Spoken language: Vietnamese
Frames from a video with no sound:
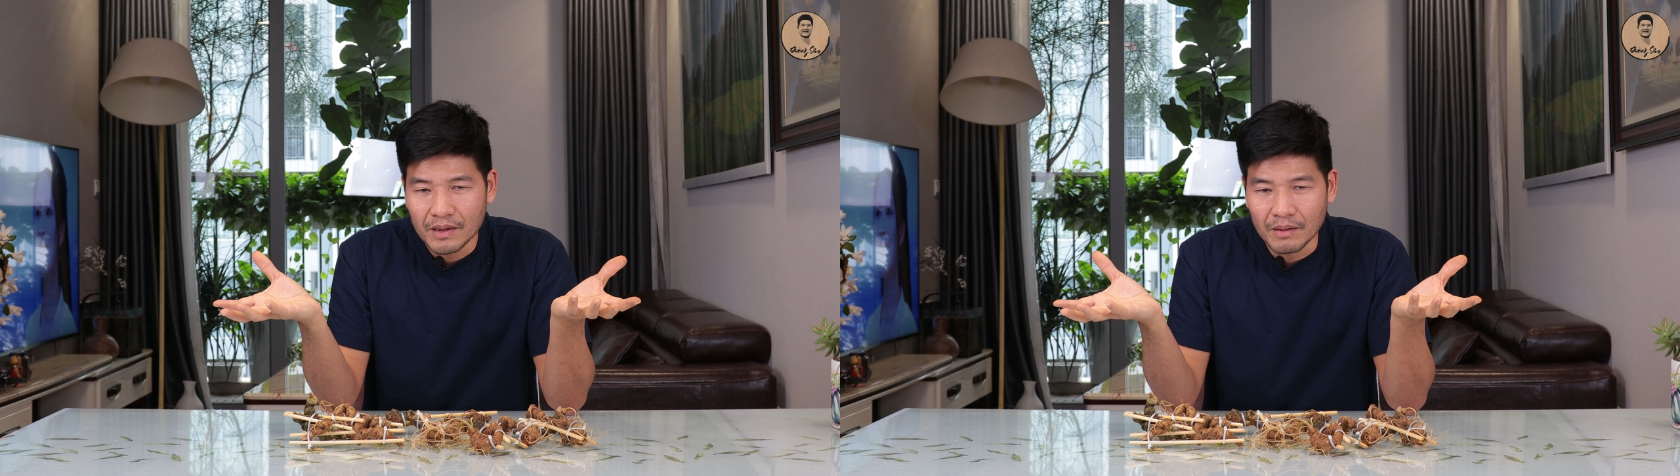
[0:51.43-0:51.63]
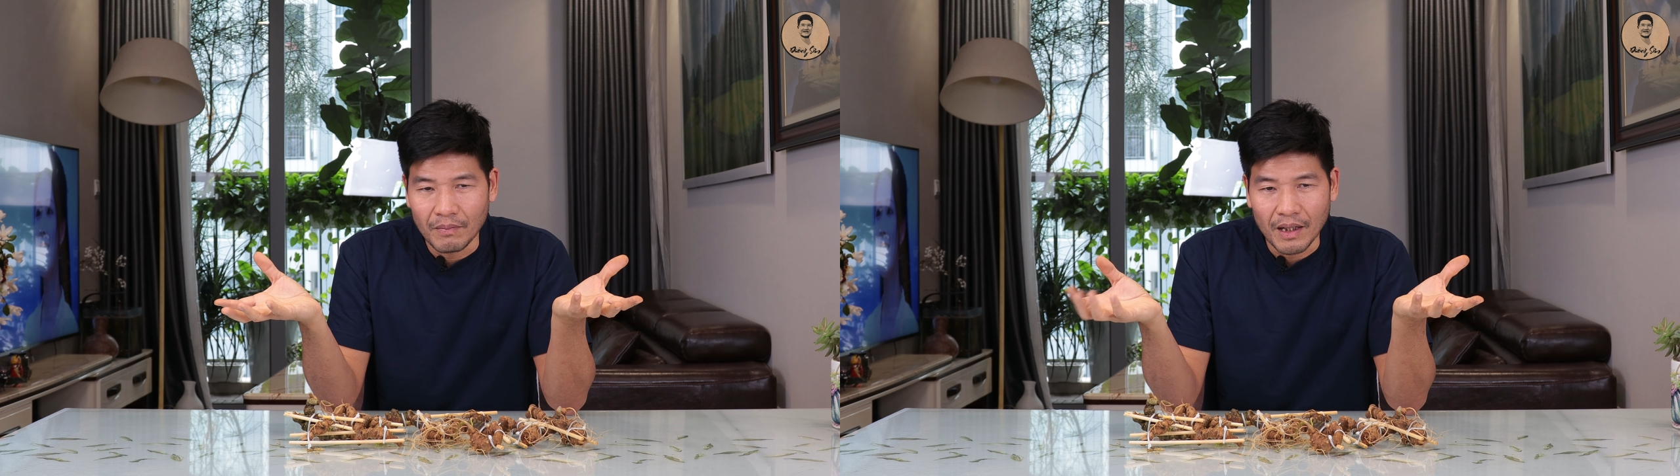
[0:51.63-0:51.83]

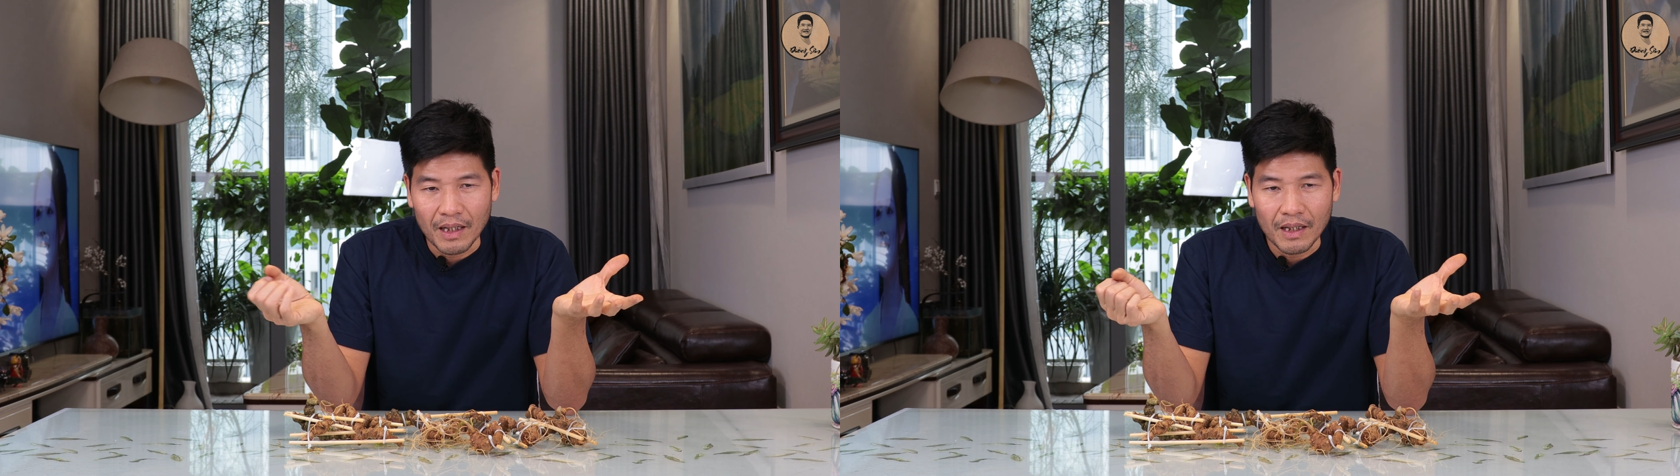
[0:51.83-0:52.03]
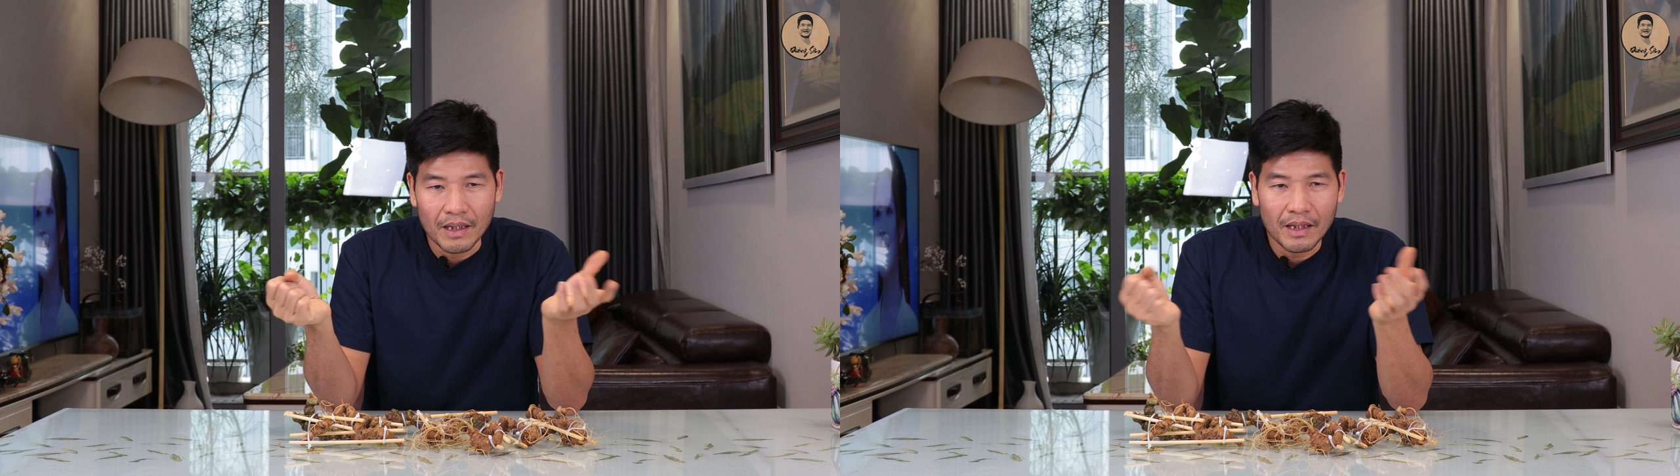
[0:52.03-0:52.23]
Nhưng mà
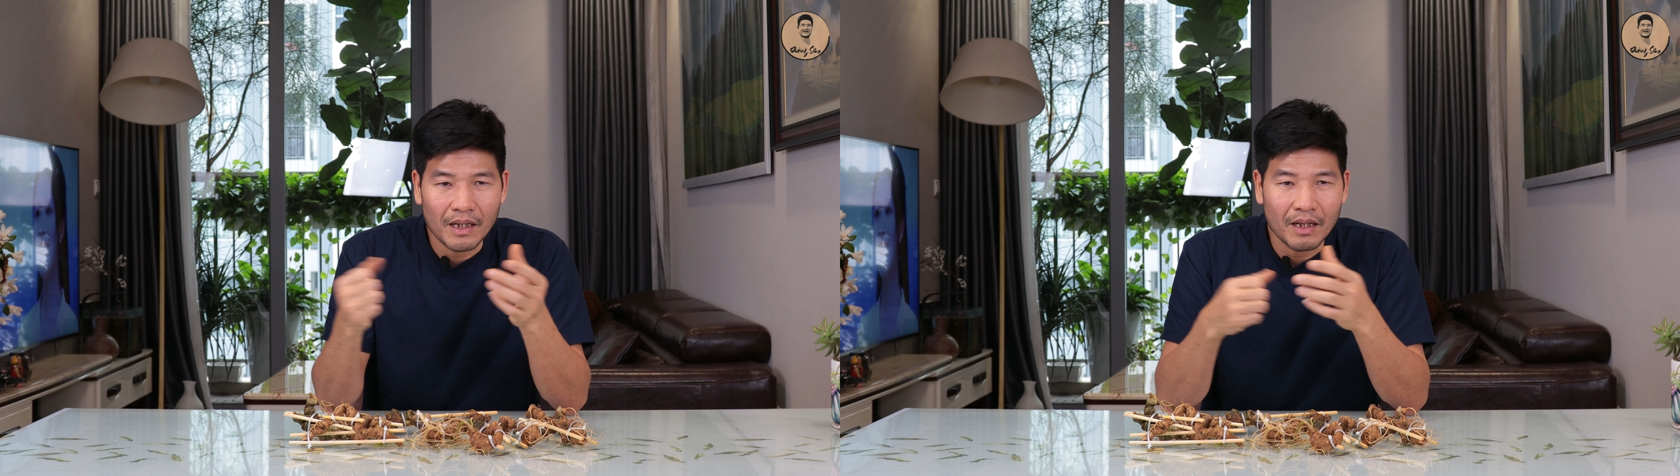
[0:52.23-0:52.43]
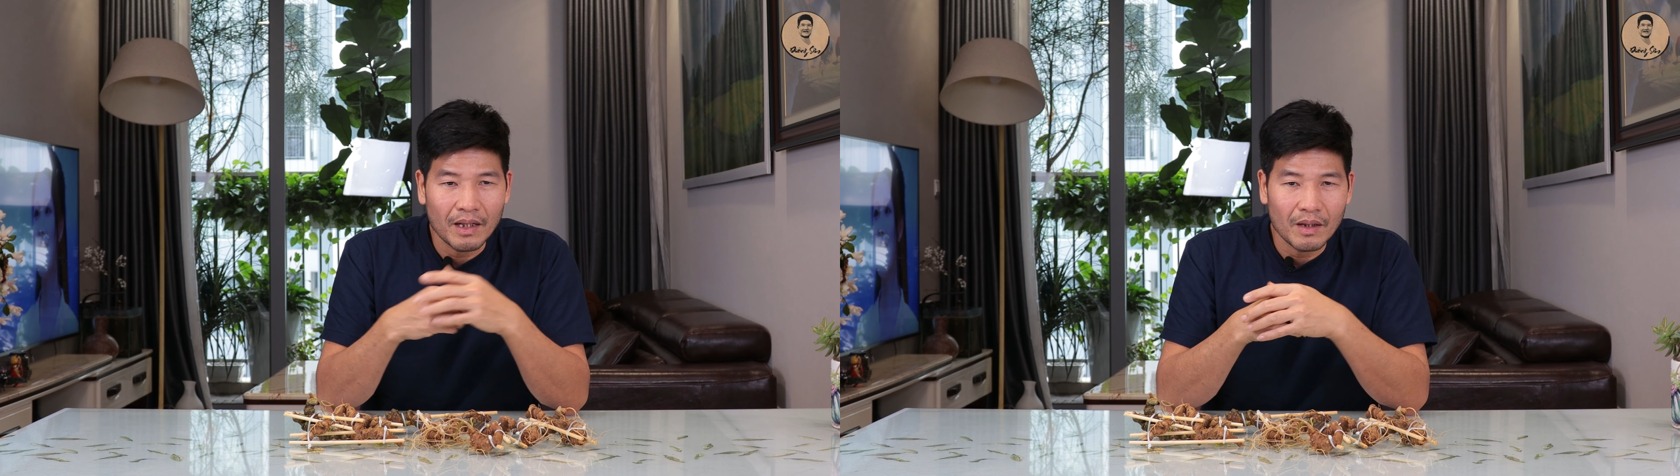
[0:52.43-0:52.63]
cái đấy
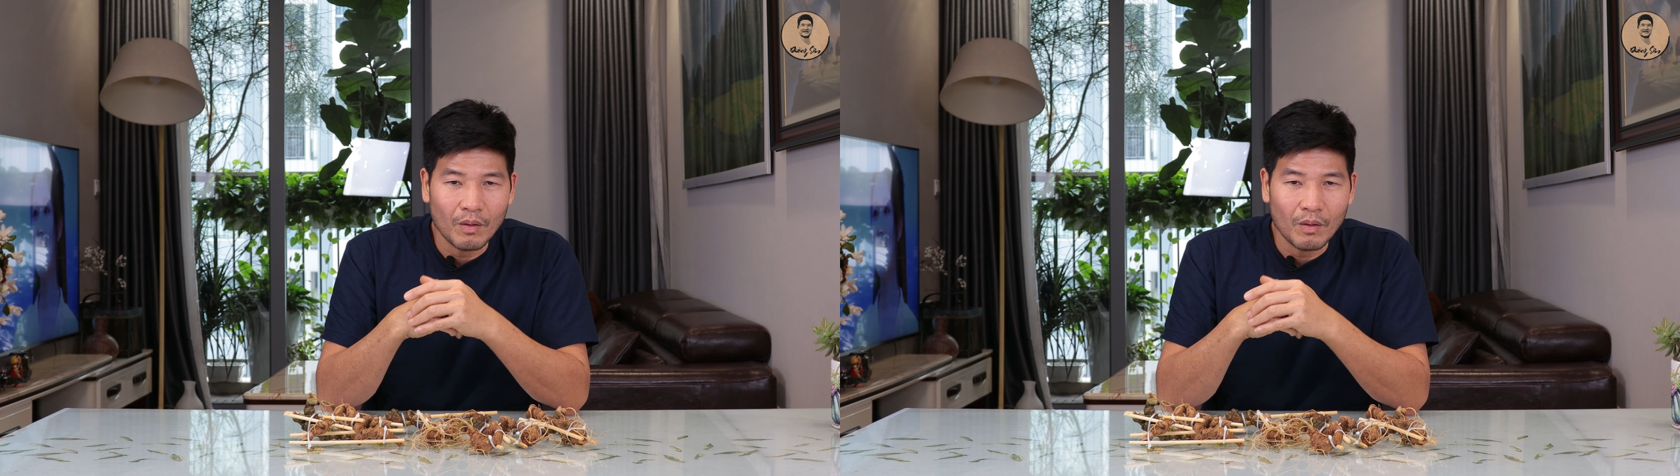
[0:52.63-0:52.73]
là cái